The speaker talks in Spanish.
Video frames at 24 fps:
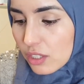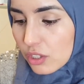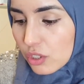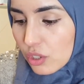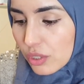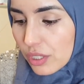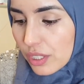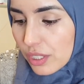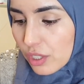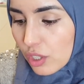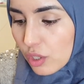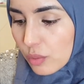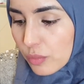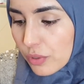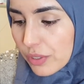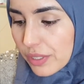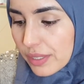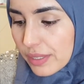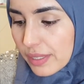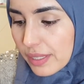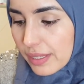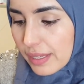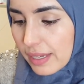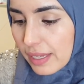tónico muy
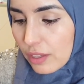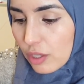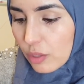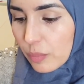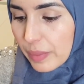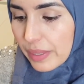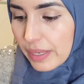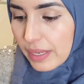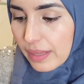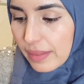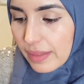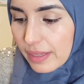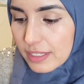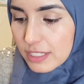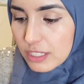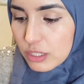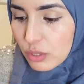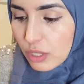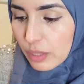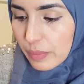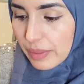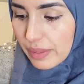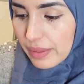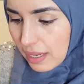indicado para dar
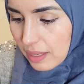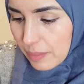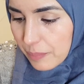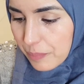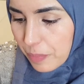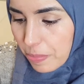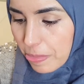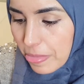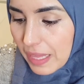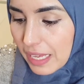suavidad